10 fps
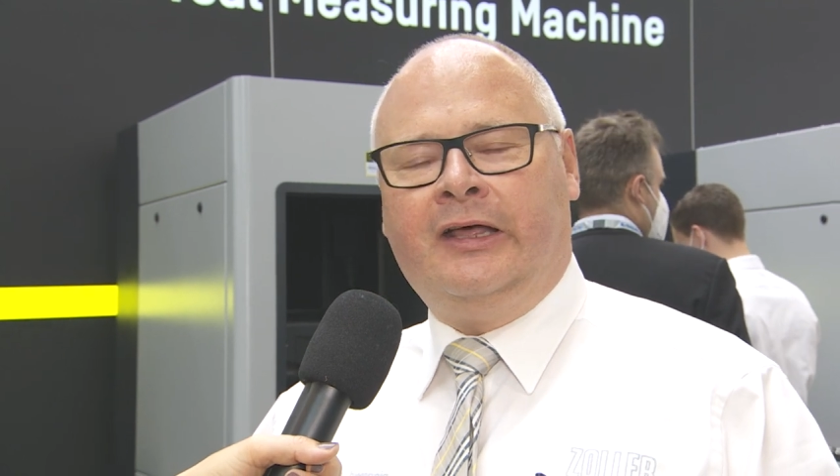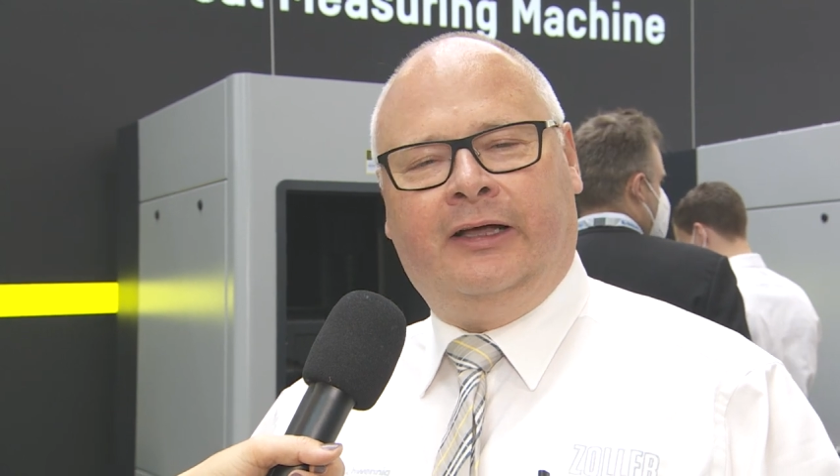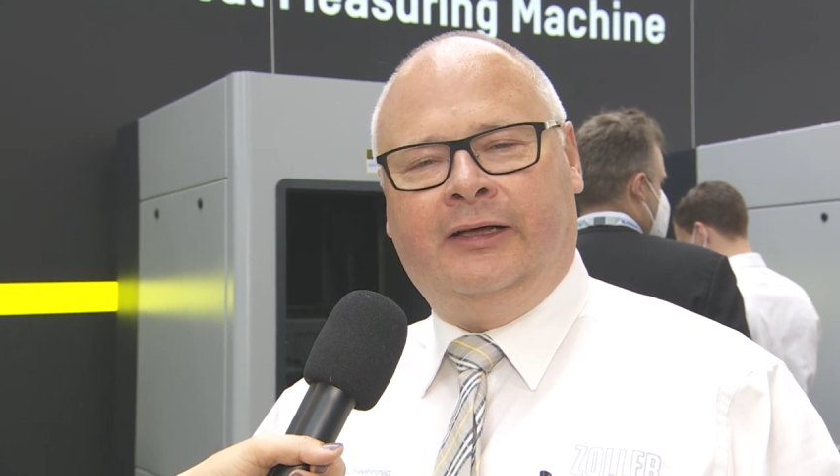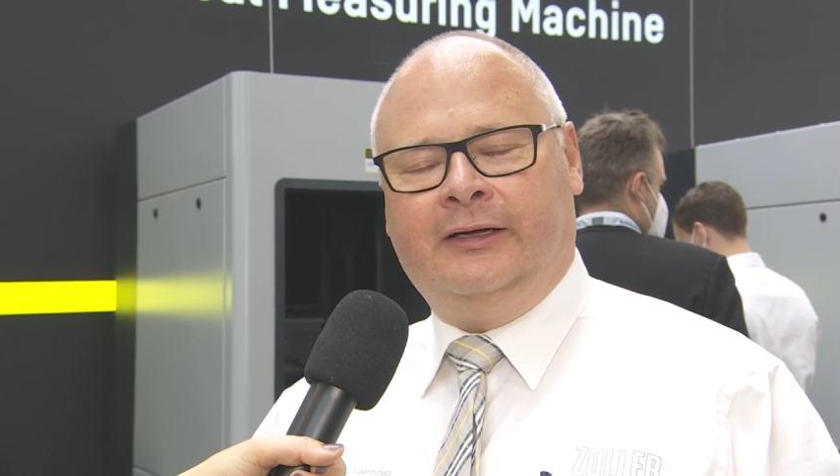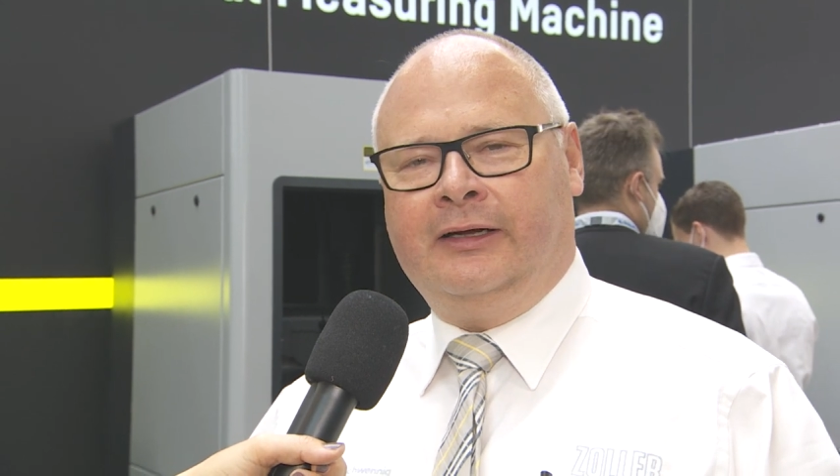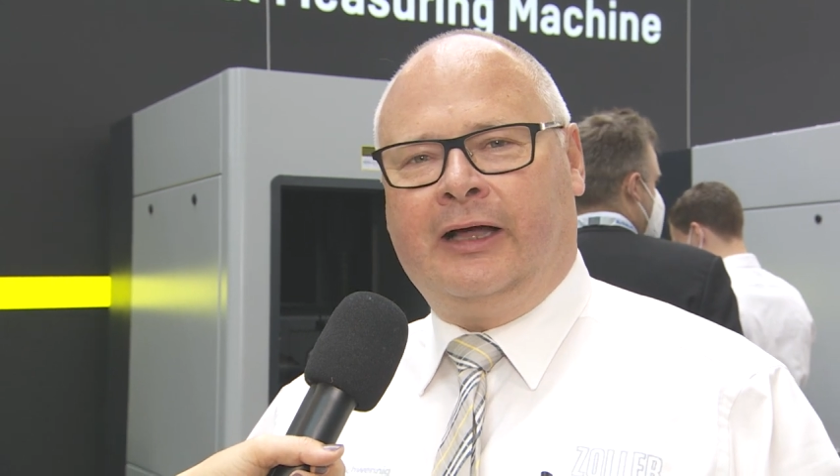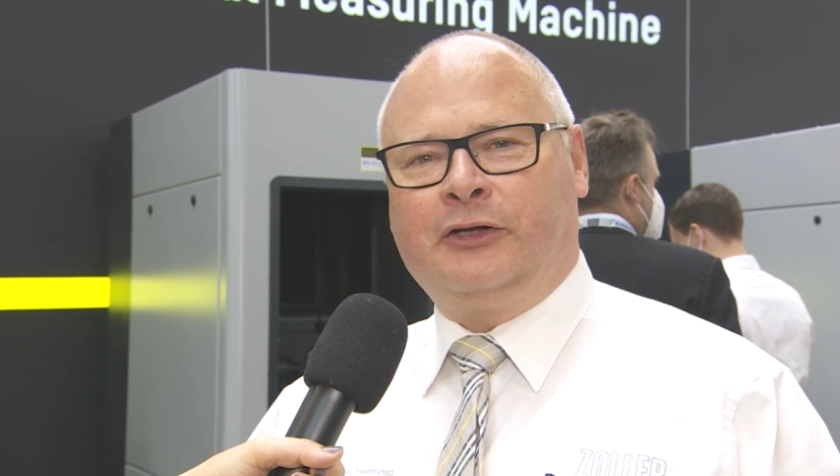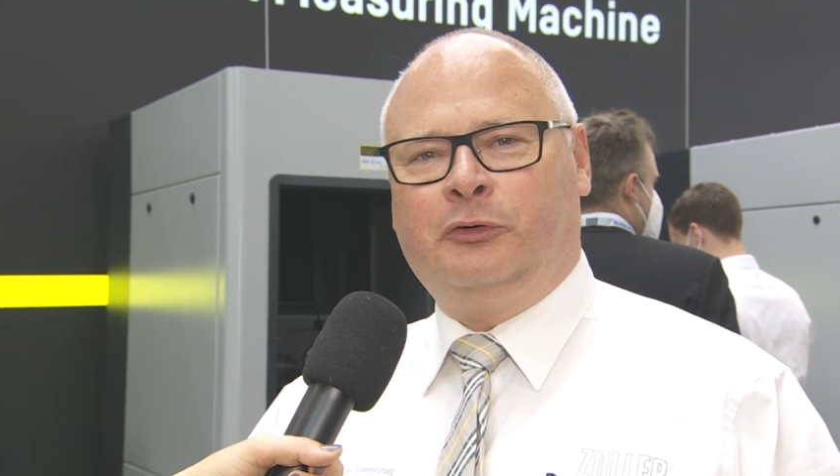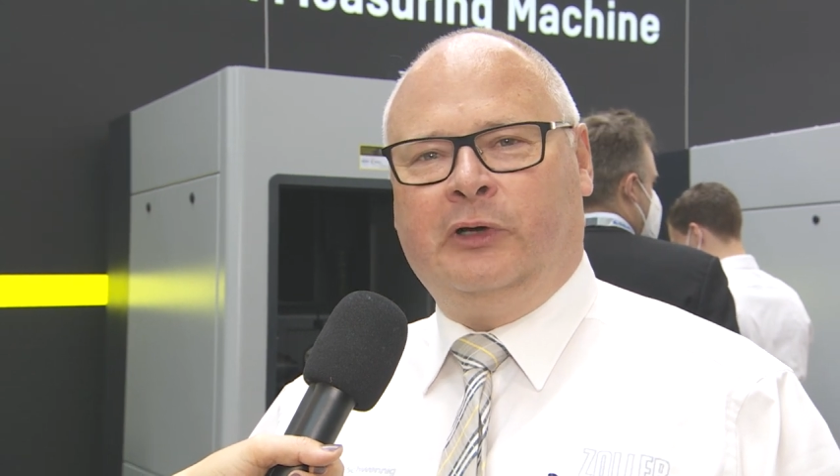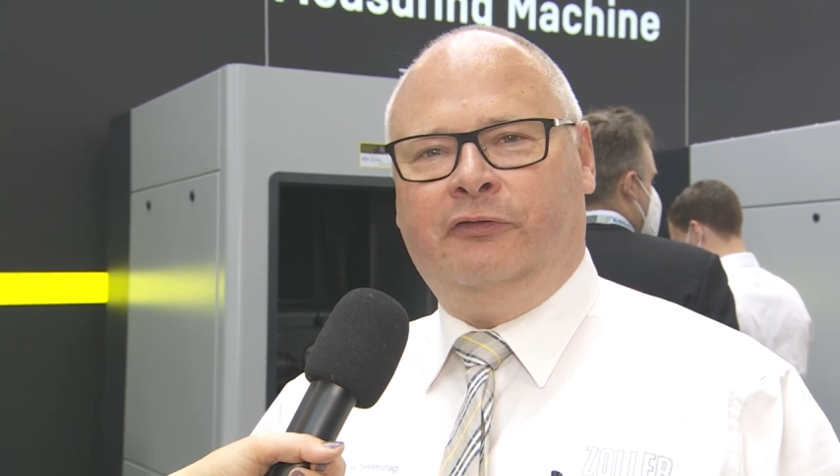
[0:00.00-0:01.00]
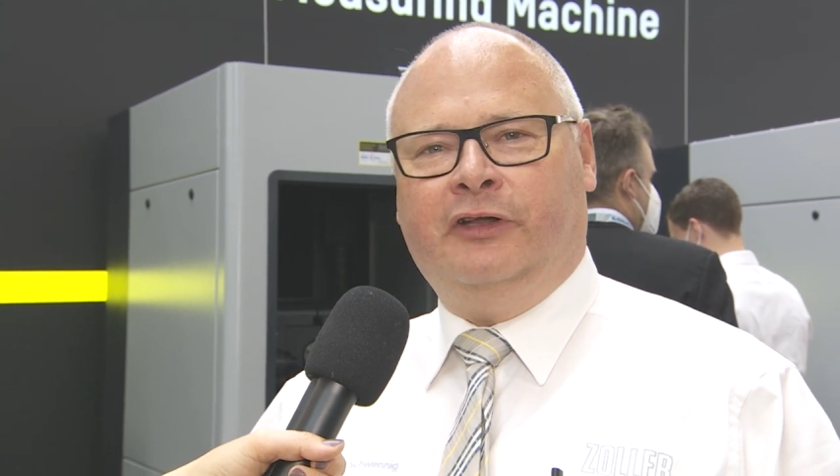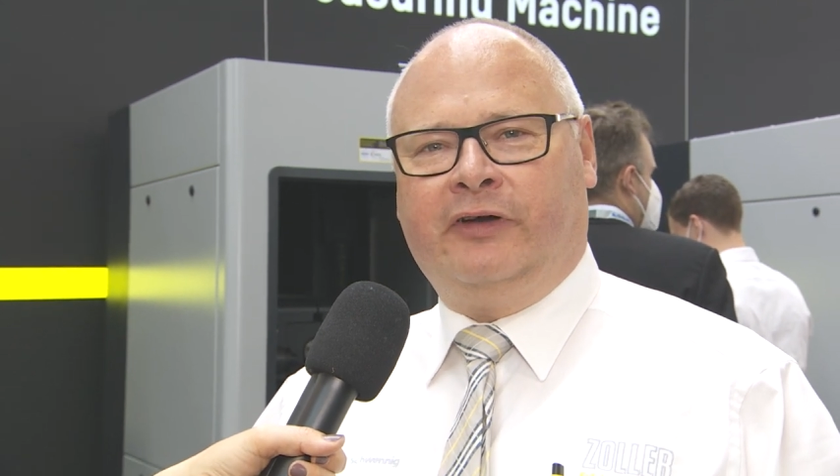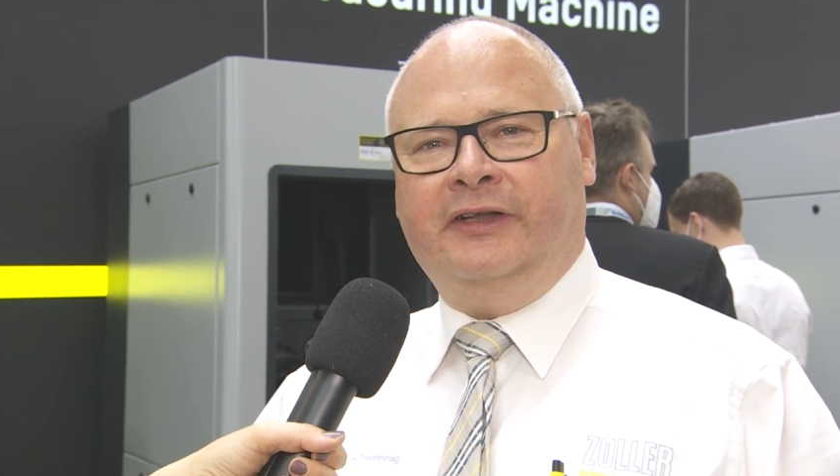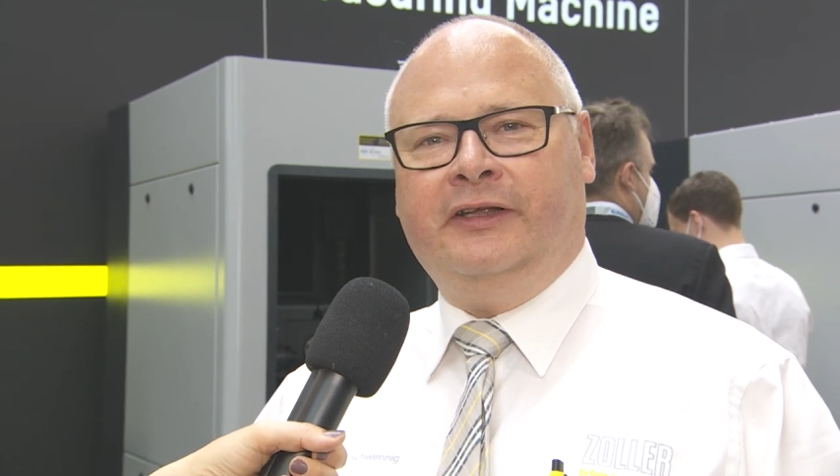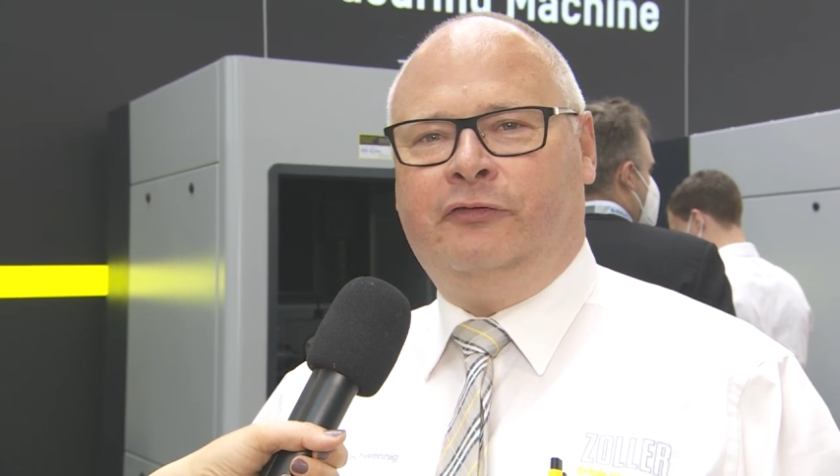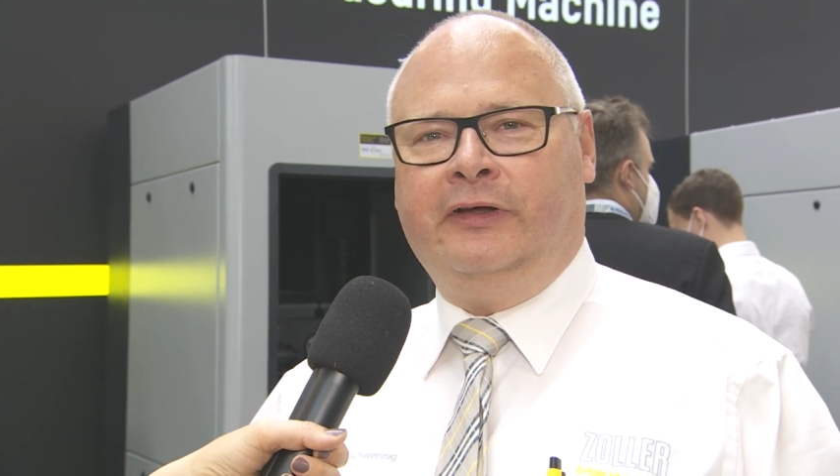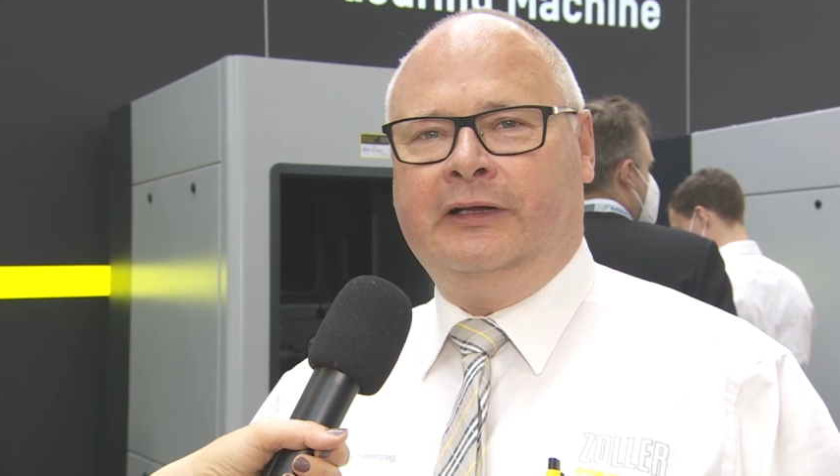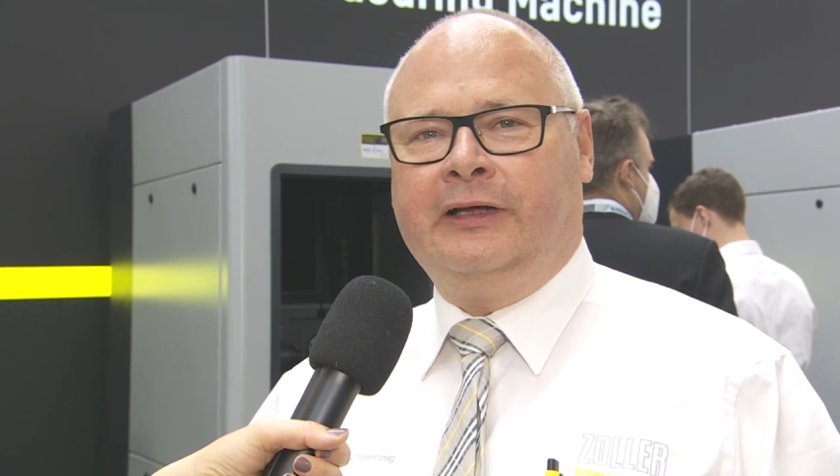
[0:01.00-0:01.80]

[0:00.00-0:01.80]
äh, aktuell wieder weiterentwickelt